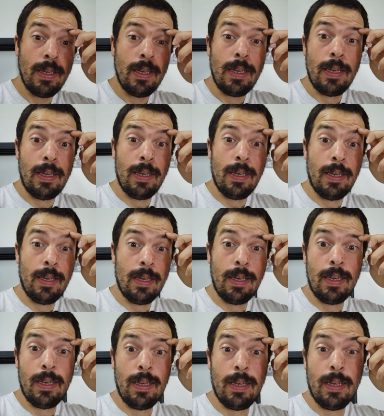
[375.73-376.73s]

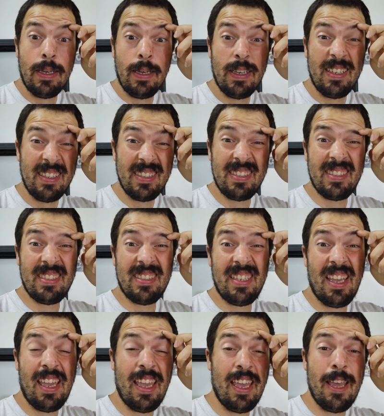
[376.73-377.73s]
eh,
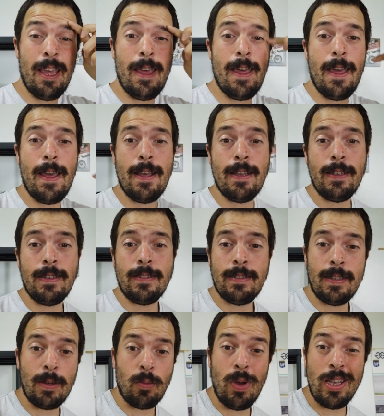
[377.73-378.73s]
se,
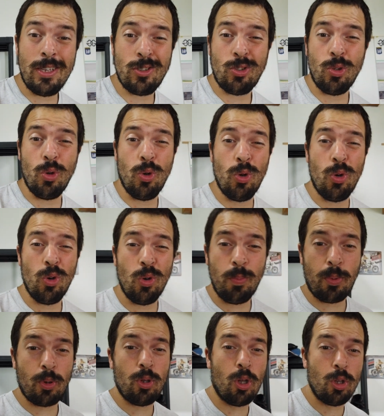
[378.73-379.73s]
se questo
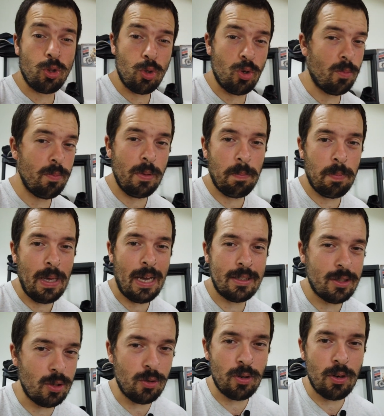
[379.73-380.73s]
prodotto non mi
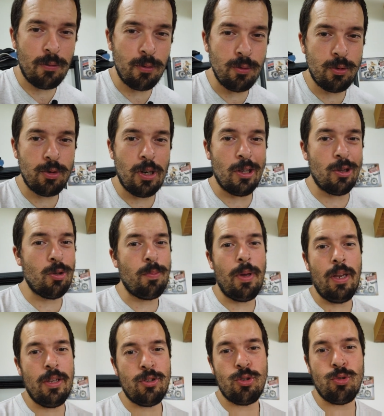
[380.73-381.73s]
piace, non ha funzionato
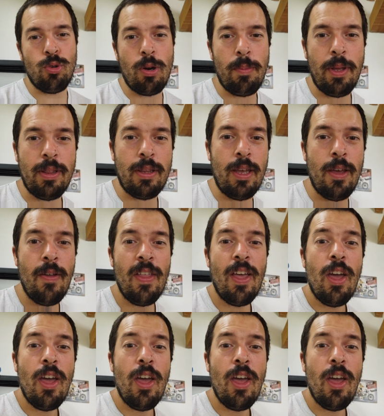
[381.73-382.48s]
bene, sicuramente